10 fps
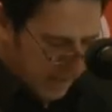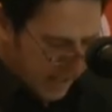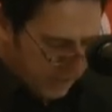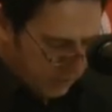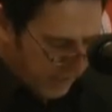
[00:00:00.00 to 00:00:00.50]

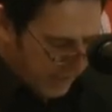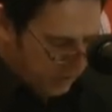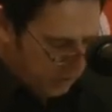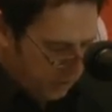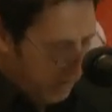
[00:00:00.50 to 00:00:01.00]

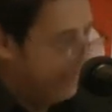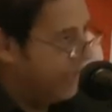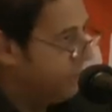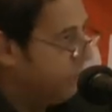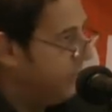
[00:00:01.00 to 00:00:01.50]
exonération de la
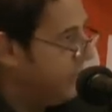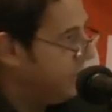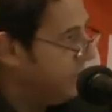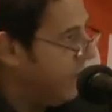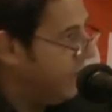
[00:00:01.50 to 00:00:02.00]
taxe
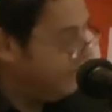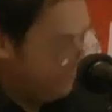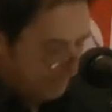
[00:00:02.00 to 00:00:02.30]
professionnelle.